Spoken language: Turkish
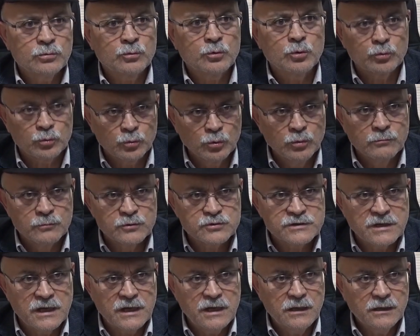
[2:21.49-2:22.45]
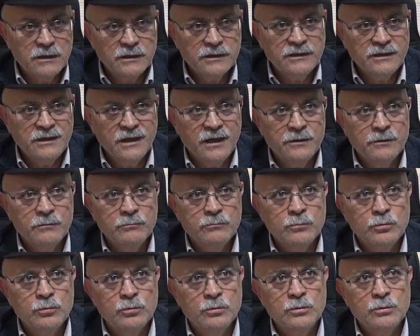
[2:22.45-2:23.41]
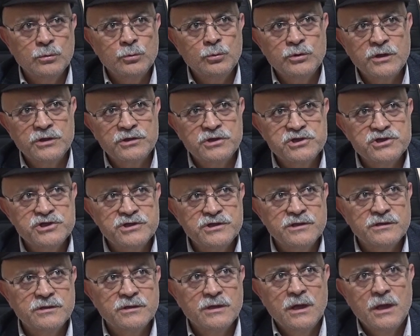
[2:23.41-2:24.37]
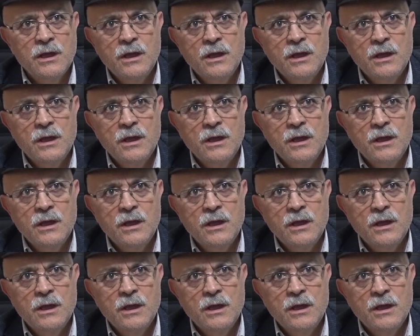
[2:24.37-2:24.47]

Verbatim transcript: tuttuğumuzda yani bu üreticinin